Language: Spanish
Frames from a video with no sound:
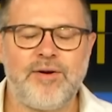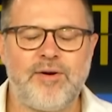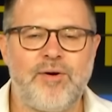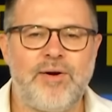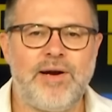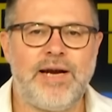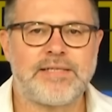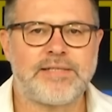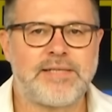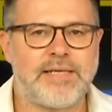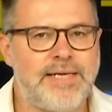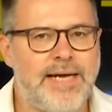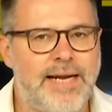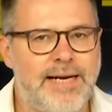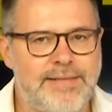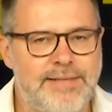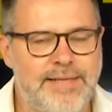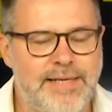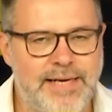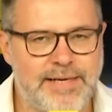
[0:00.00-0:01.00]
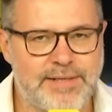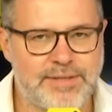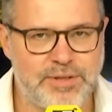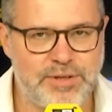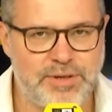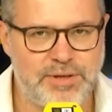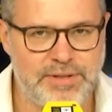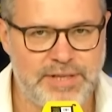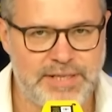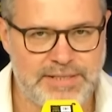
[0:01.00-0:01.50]
con la señal en
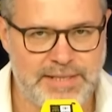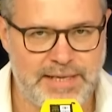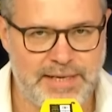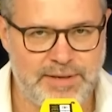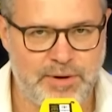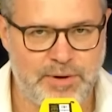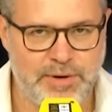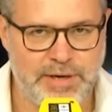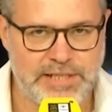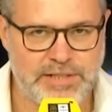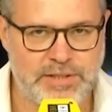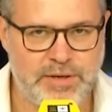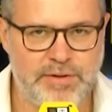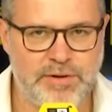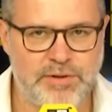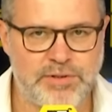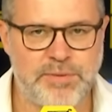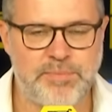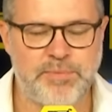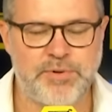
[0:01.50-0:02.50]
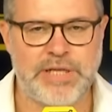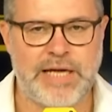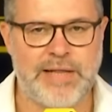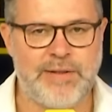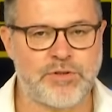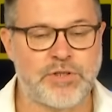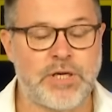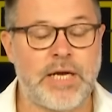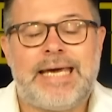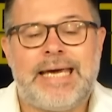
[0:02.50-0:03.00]
directo desde el Congreso de los
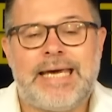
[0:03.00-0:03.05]
Diputados.